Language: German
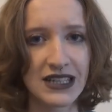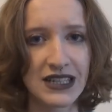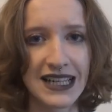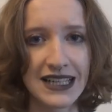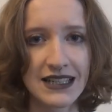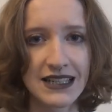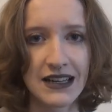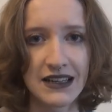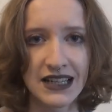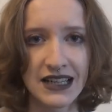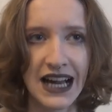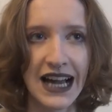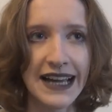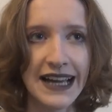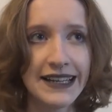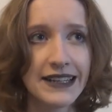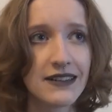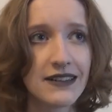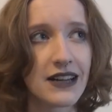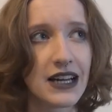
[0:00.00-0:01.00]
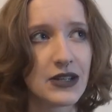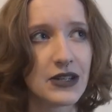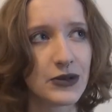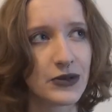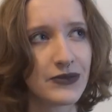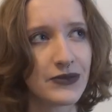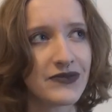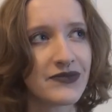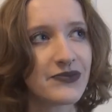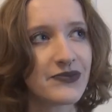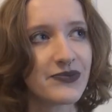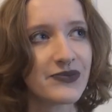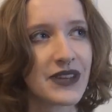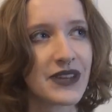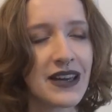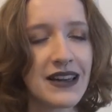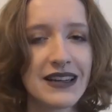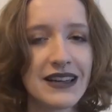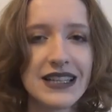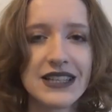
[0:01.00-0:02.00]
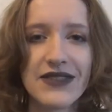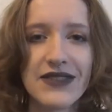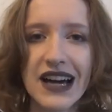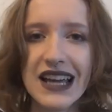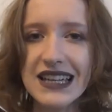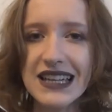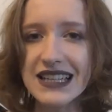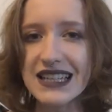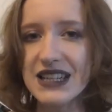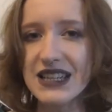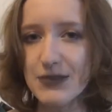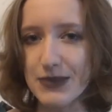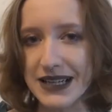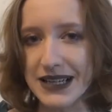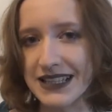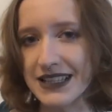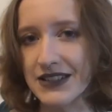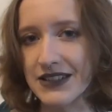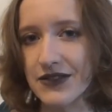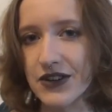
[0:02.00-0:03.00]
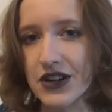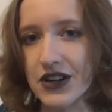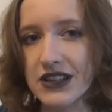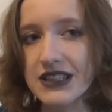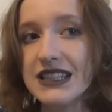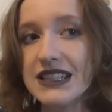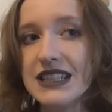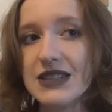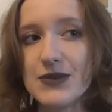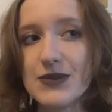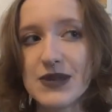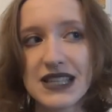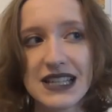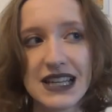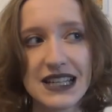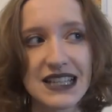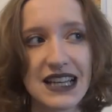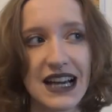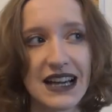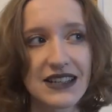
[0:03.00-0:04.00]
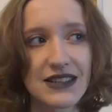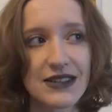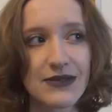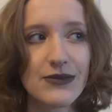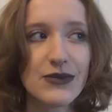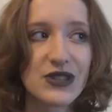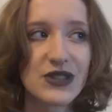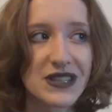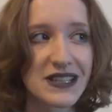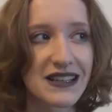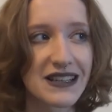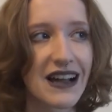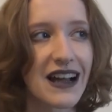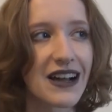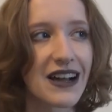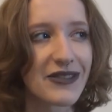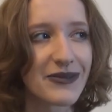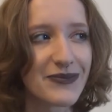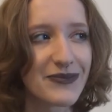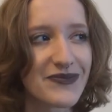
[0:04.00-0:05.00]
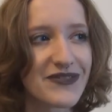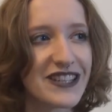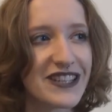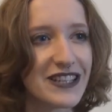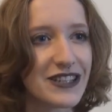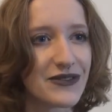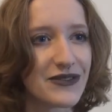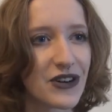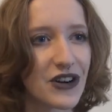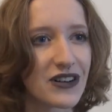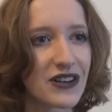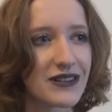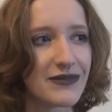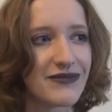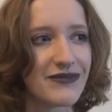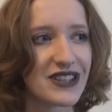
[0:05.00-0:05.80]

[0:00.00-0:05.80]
Ich hatte keine, also es war nicht die beste Woche, die ich bis jetzt hatte, muss ich sagen, diese Woche.